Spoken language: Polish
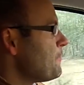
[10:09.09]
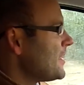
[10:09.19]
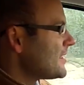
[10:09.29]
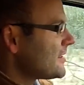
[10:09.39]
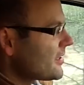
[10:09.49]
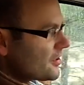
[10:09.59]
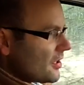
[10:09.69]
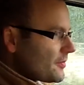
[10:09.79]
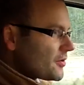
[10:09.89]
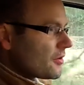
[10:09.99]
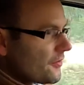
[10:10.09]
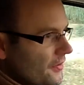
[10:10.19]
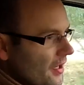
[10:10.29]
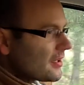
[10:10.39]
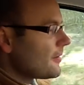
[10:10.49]
Jest jeszcze lepszy od
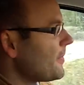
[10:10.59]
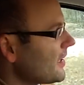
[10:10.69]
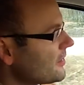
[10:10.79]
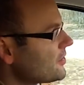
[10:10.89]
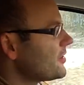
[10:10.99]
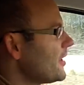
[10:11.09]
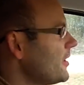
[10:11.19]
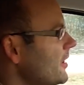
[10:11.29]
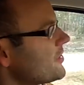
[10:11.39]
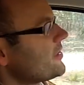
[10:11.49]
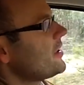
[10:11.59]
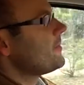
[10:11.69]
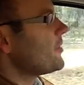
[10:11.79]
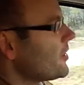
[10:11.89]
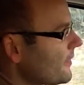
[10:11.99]
Fiata Pandy
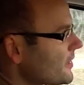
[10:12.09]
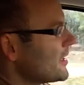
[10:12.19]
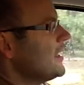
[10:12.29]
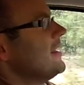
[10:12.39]
4x4, ponieważ